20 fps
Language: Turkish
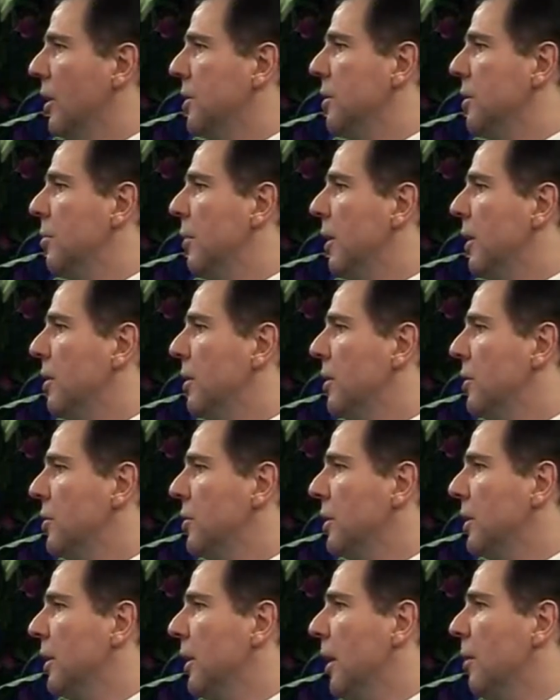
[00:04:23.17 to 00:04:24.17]
e, Hazreti Mehdi
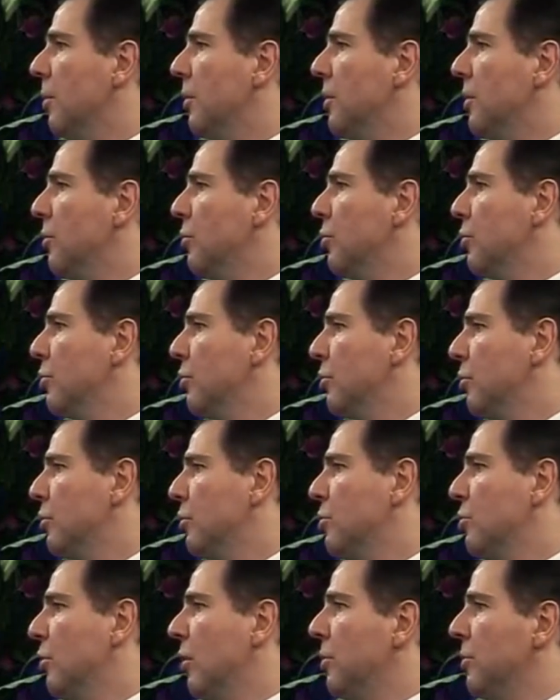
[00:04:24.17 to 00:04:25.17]
için kıyameti
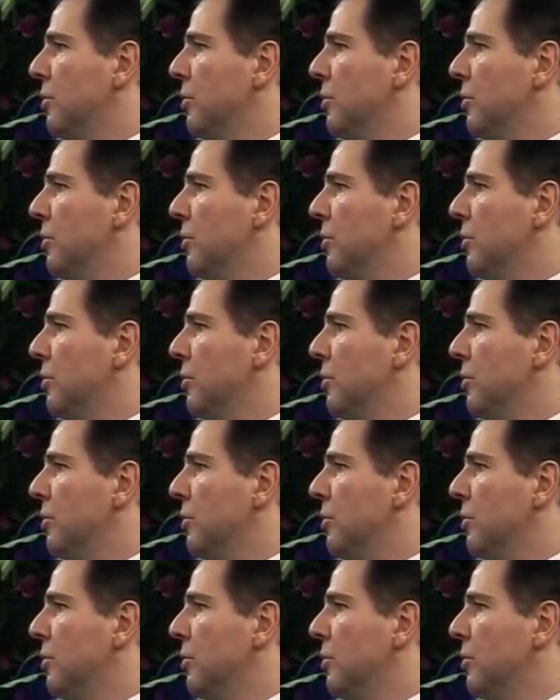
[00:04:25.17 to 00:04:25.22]
durdurduğunu